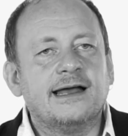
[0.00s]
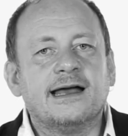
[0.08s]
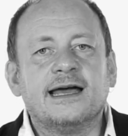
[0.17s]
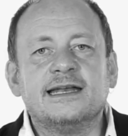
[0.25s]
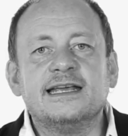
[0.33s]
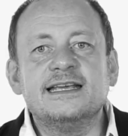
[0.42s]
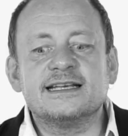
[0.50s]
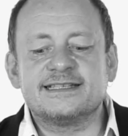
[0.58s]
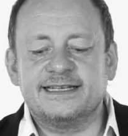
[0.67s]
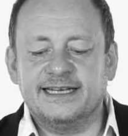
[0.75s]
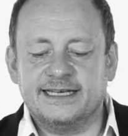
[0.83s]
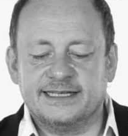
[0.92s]
Eine
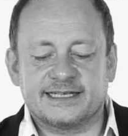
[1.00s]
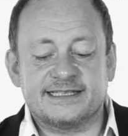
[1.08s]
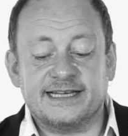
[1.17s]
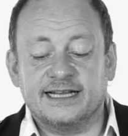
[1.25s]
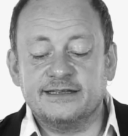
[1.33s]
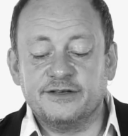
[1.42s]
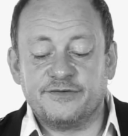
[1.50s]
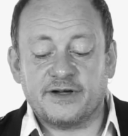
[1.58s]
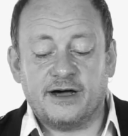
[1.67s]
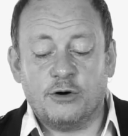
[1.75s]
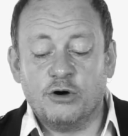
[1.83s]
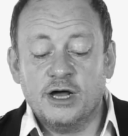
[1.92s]
irrsinnig interessante
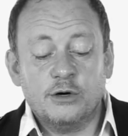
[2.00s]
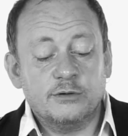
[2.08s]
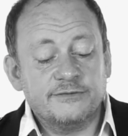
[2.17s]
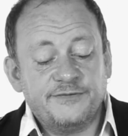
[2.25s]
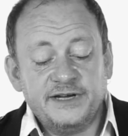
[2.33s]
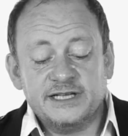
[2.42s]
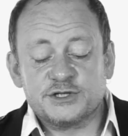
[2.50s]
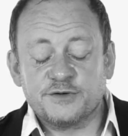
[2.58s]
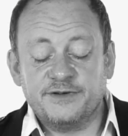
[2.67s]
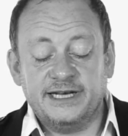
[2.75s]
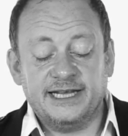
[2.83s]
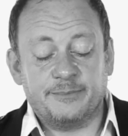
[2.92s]
Frau und viel
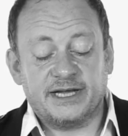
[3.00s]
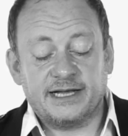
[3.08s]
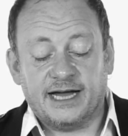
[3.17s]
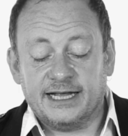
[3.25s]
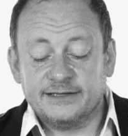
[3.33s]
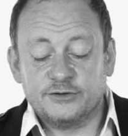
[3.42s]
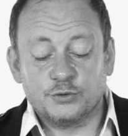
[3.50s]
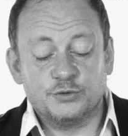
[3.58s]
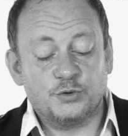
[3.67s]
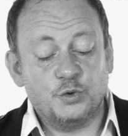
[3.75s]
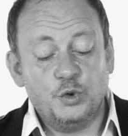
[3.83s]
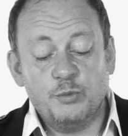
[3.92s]
zu wenig bekannt
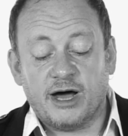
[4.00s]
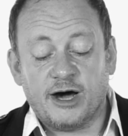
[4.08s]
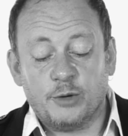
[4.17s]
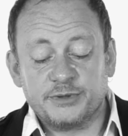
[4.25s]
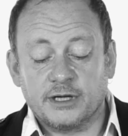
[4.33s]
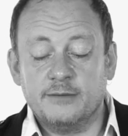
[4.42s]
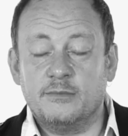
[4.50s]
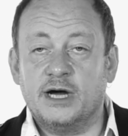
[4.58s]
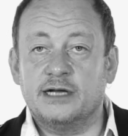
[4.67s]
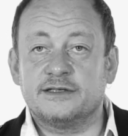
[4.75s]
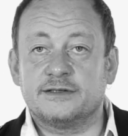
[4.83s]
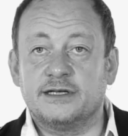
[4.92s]
und überhaupt,
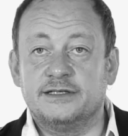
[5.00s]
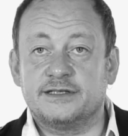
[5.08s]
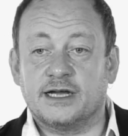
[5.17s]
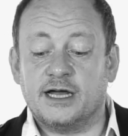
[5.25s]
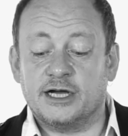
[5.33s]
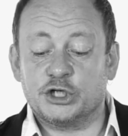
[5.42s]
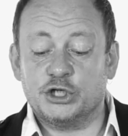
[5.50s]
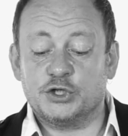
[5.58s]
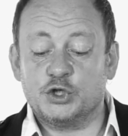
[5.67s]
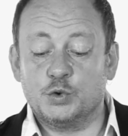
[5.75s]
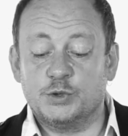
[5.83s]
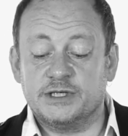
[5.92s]
meint der literarische
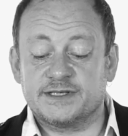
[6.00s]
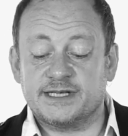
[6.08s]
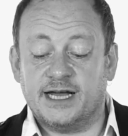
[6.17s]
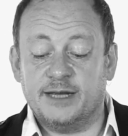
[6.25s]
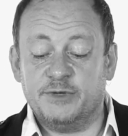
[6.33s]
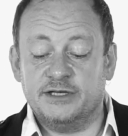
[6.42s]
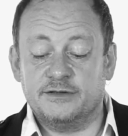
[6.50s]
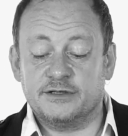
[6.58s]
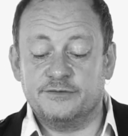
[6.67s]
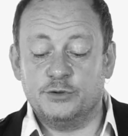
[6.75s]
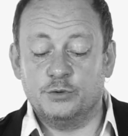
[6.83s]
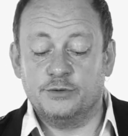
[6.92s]
Shootingstar im
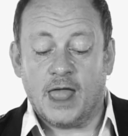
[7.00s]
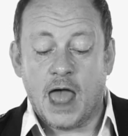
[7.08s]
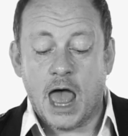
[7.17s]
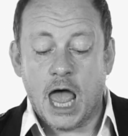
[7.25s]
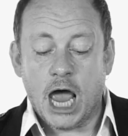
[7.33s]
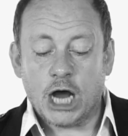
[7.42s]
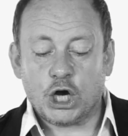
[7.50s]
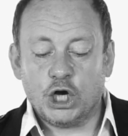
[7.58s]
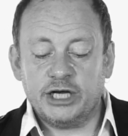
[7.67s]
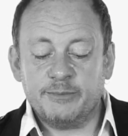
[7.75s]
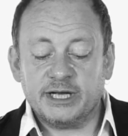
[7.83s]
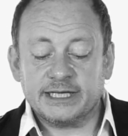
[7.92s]
Interview,
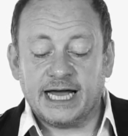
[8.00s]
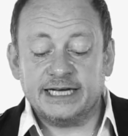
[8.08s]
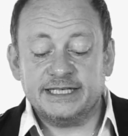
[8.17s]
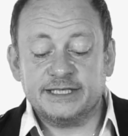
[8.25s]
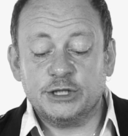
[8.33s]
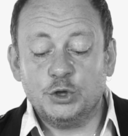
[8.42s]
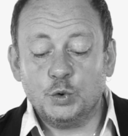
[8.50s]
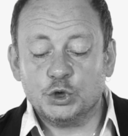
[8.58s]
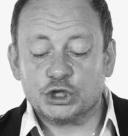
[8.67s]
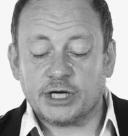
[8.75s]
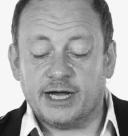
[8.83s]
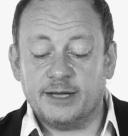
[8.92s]
könne man gar nicht genug
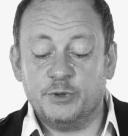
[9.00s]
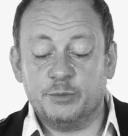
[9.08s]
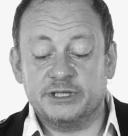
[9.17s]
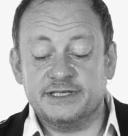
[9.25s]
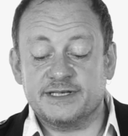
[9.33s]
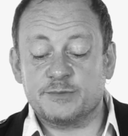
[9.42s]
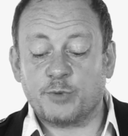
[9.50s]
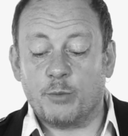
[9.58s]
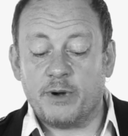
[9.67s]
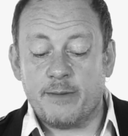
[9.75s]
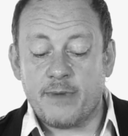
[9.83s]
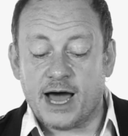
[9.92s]
schreiben über dieses
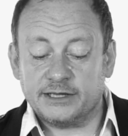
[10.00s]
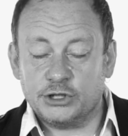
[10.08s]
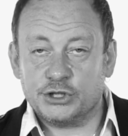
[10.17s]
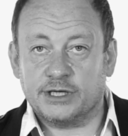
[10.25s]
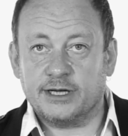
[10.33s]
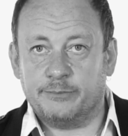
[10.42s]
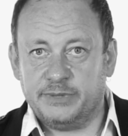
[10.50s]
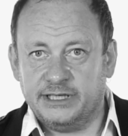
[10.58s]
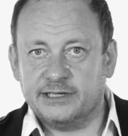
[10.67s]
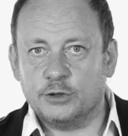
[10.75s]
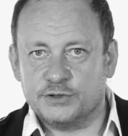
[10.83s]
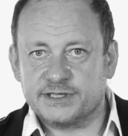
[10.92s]
problematische
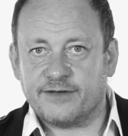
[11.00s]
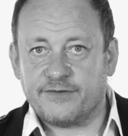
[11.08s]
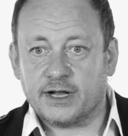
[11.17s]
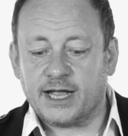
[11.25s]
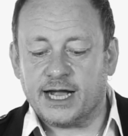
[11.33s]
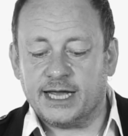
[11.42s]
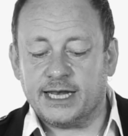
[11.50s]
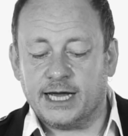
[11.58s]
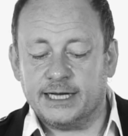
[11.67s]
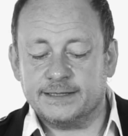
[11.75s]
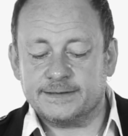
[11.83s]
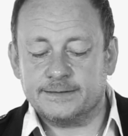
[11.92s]
Kapitel unserer
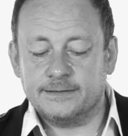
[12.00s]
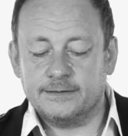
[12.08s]
Vergangenheit.